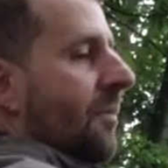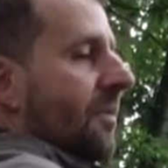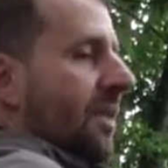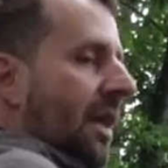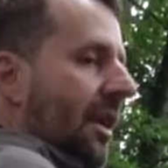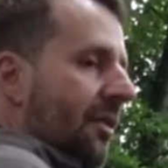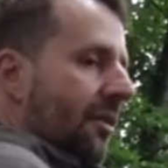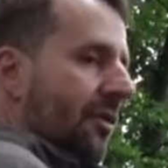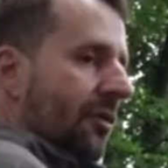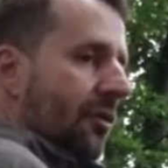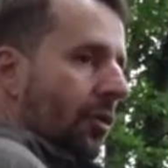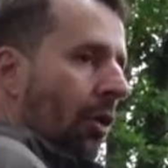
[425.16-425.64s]

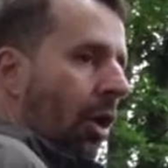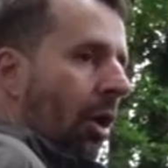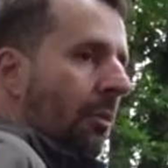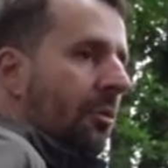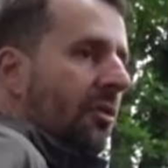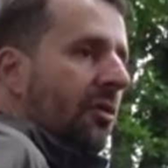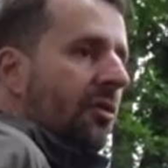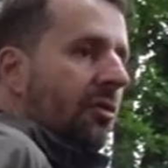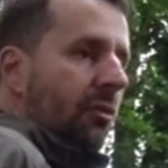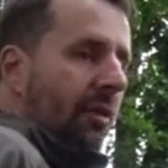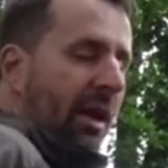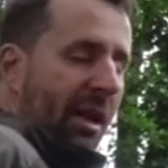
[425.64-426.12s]
der
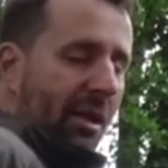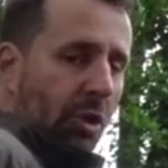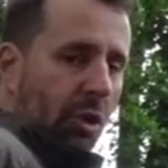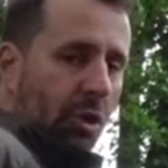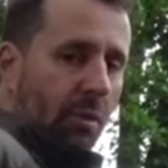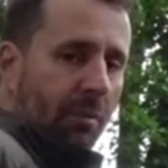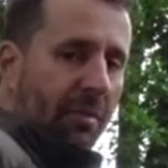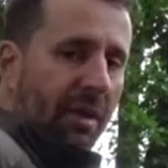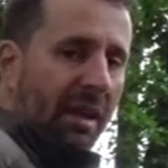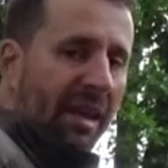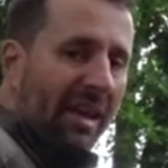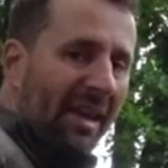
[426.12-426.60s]
Storm
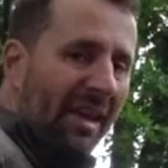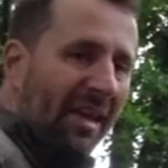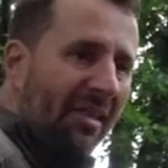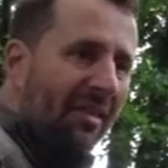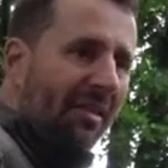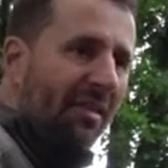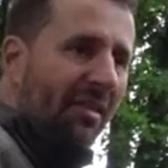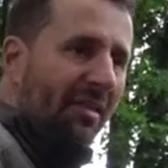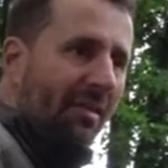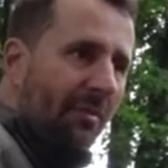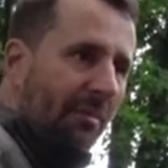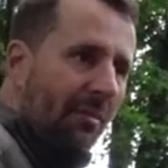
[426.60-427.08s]
Stretch
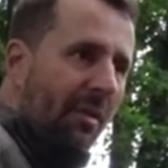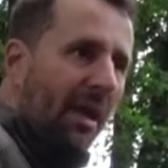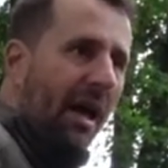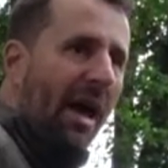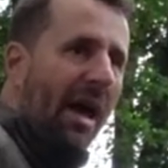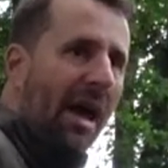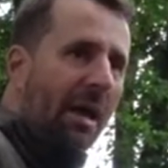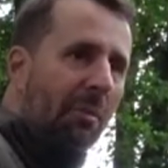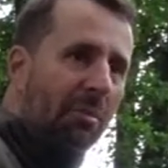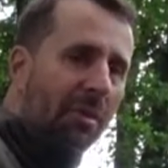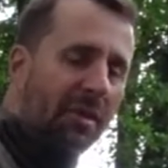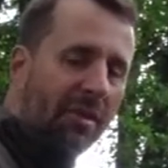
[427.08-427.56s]
ist
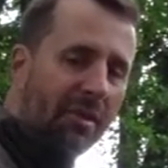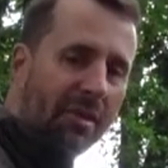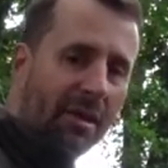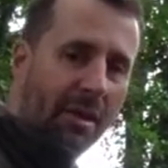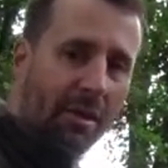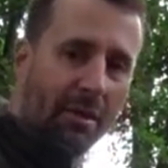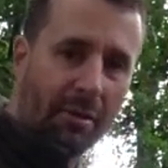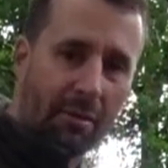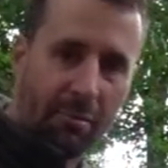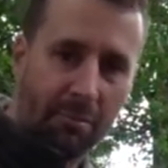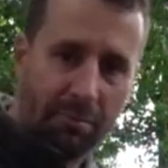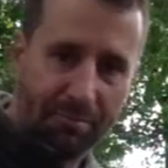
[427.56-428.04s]
ein
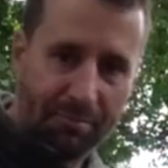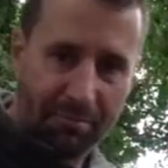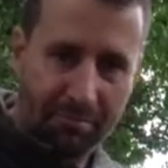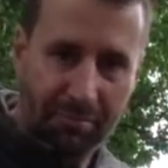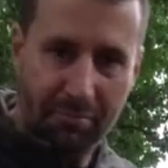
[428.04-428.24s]
bisschen